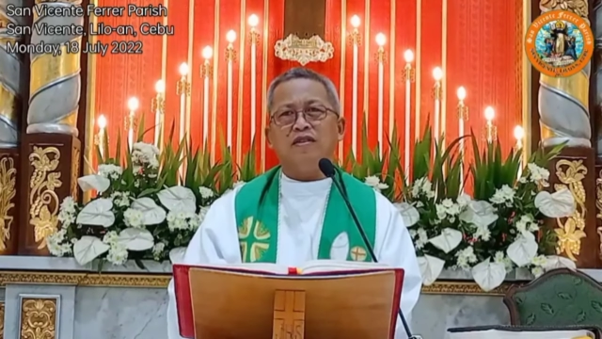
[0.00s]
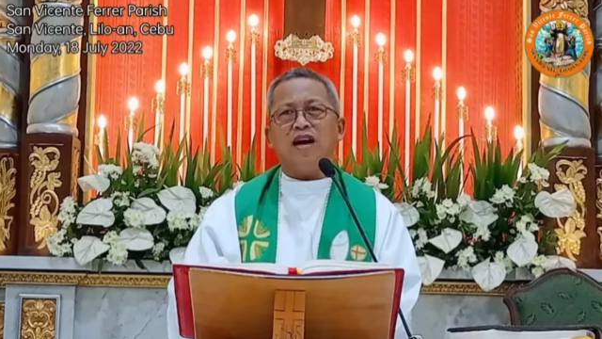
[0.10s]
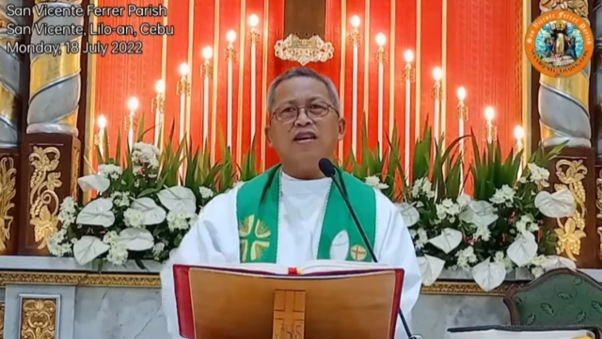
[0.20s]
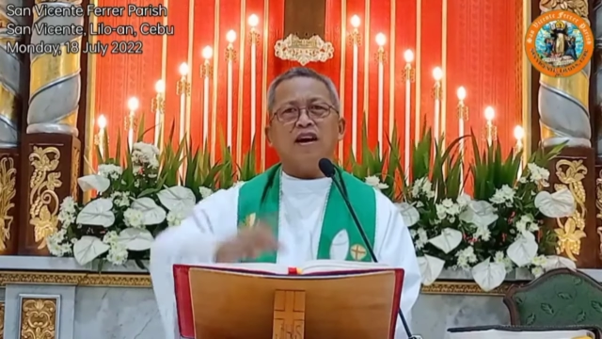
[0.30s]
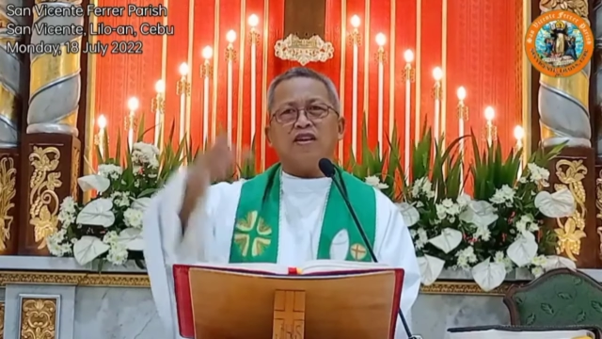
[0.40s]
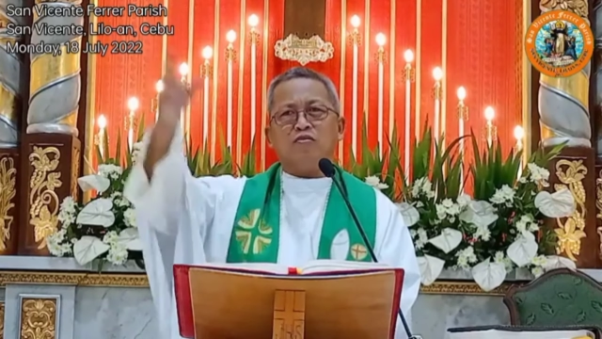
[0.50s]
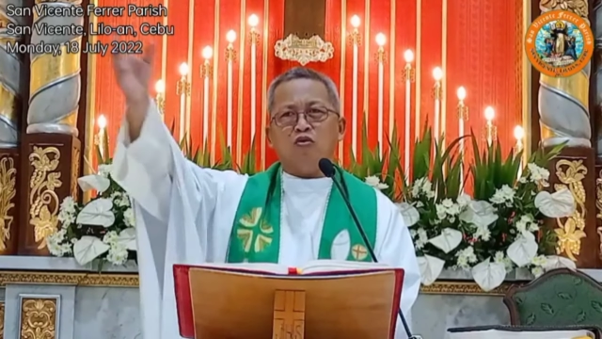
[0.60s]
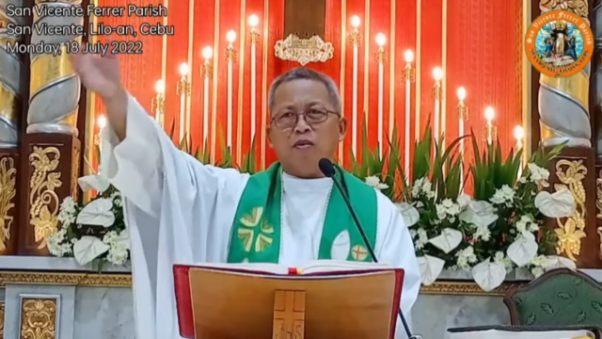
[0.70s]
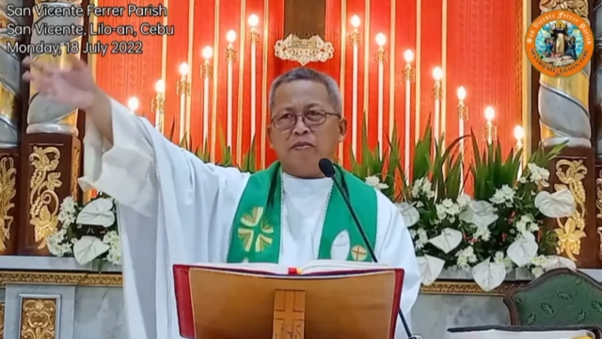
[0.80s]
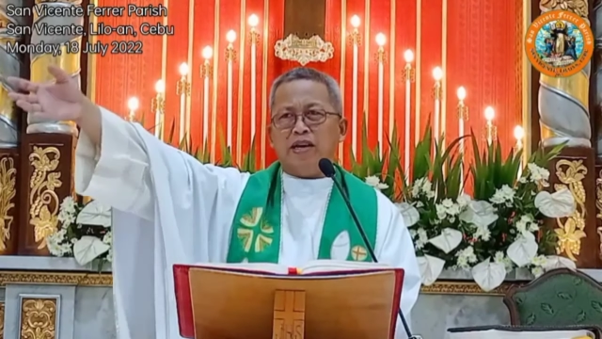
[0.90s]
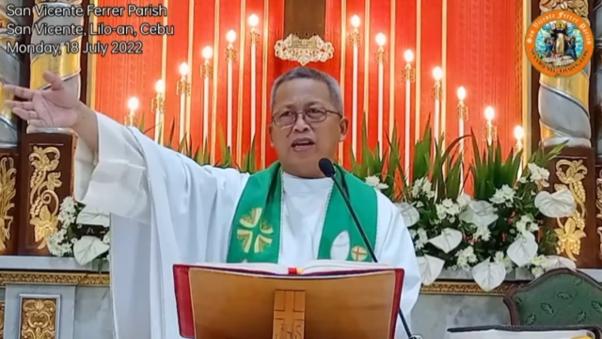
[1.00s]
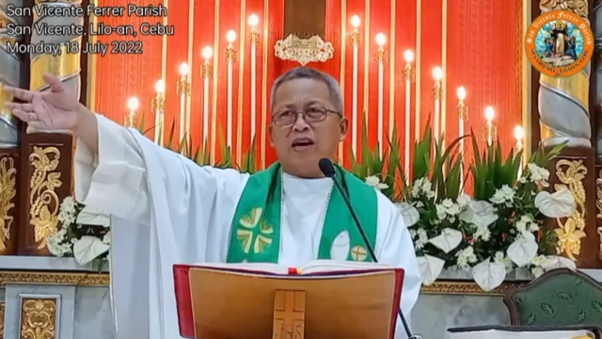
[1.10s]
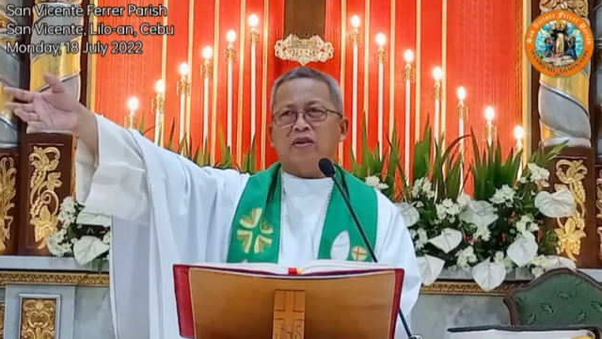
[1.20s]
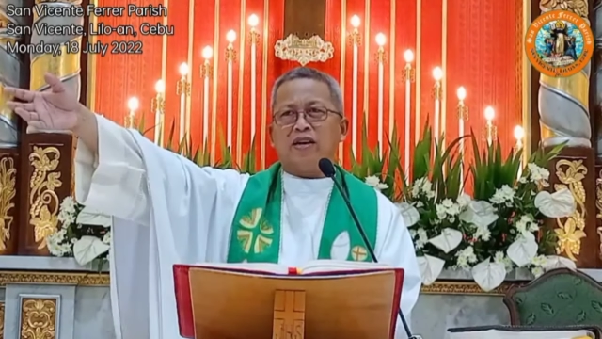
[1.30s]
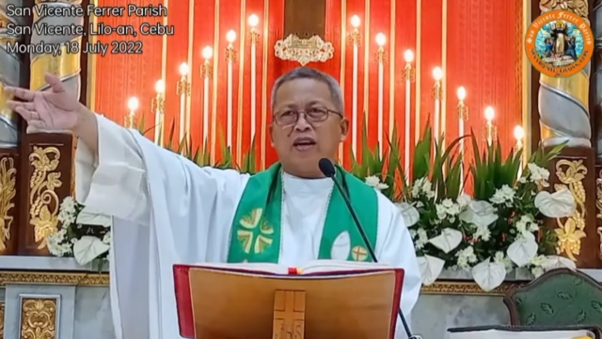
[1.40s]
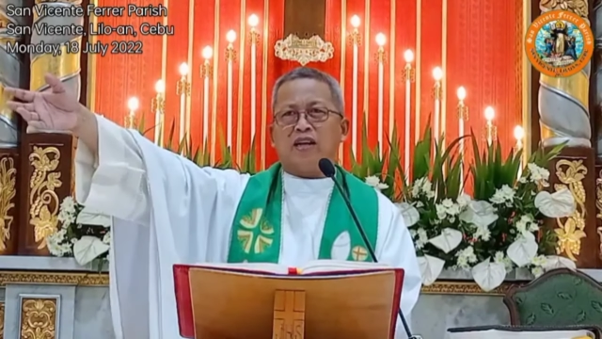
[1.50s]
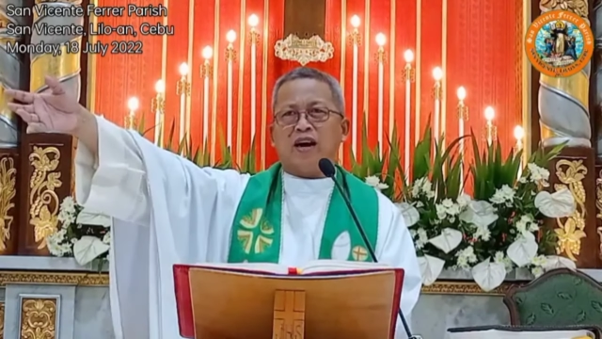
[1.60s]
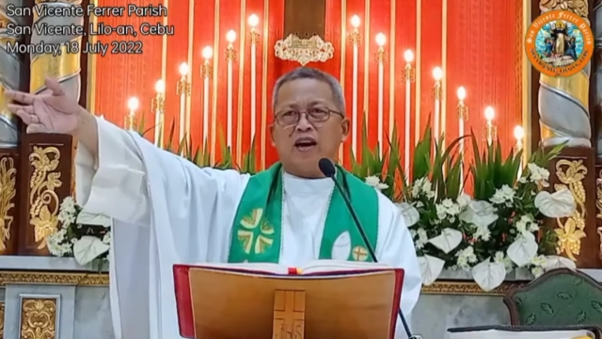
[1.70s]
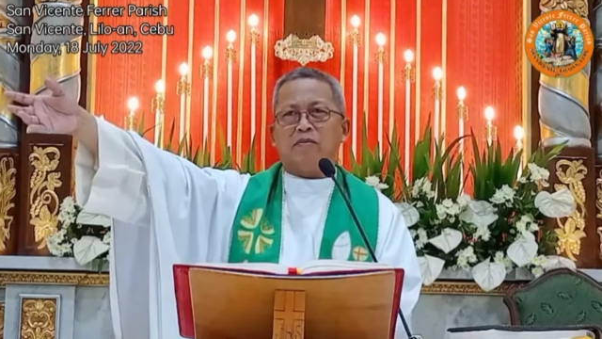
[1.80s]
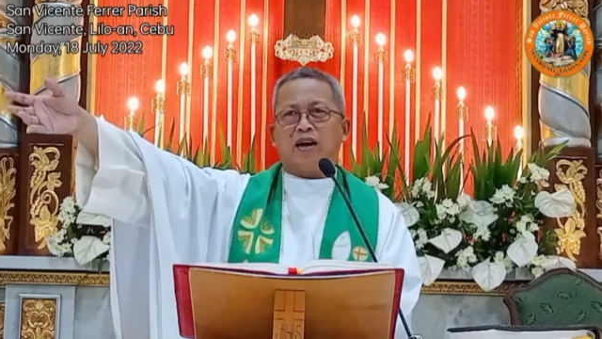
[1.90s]
anha gid mo maminaw anang
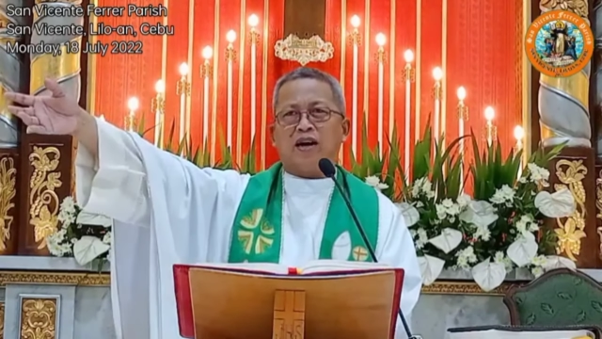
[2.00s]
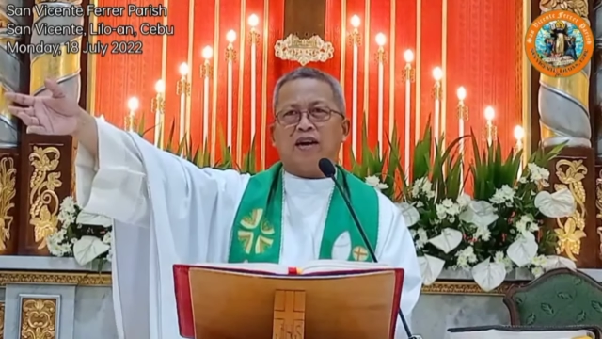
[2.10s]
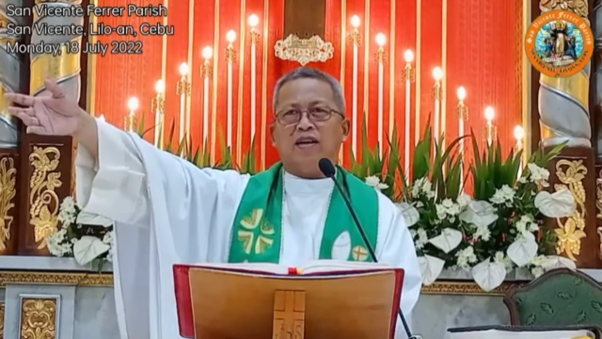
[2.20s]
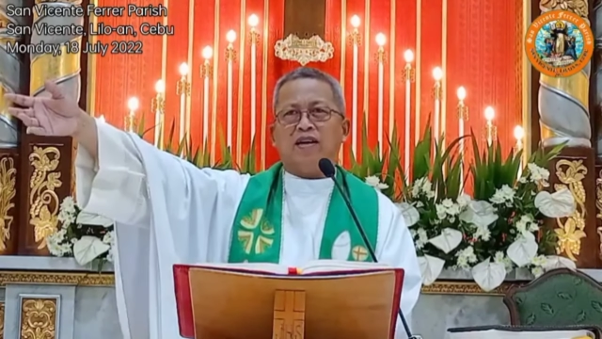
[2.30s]
naang mga